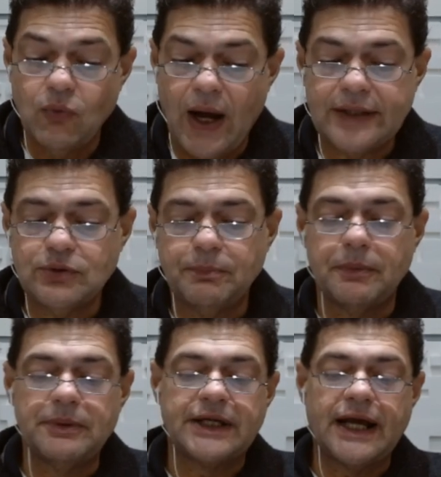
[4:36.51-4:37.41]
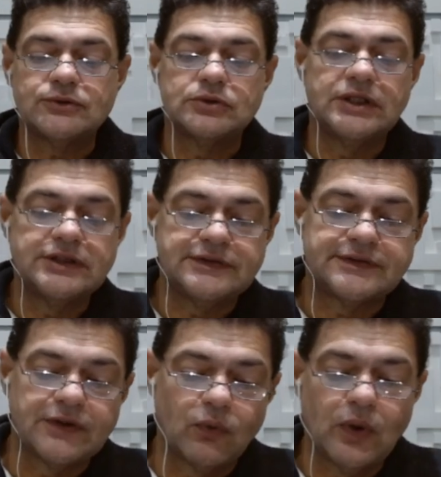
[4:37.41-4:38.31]
O ato publicado na
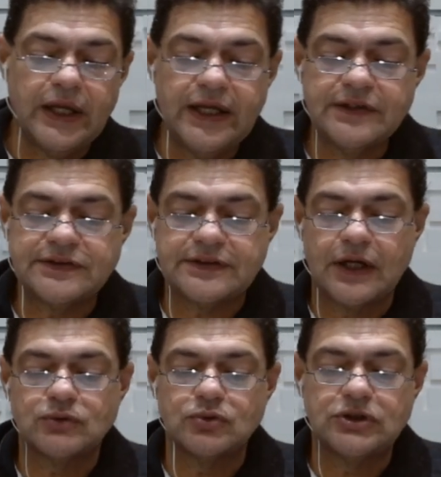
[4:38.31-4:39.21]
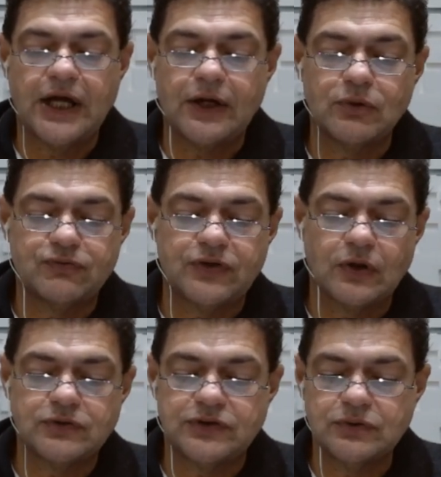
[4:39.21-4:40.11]
edição extra do Diário
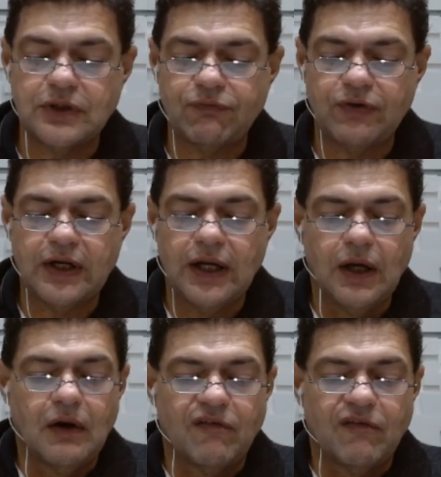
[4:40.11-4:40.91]
Oficial de segunda-feira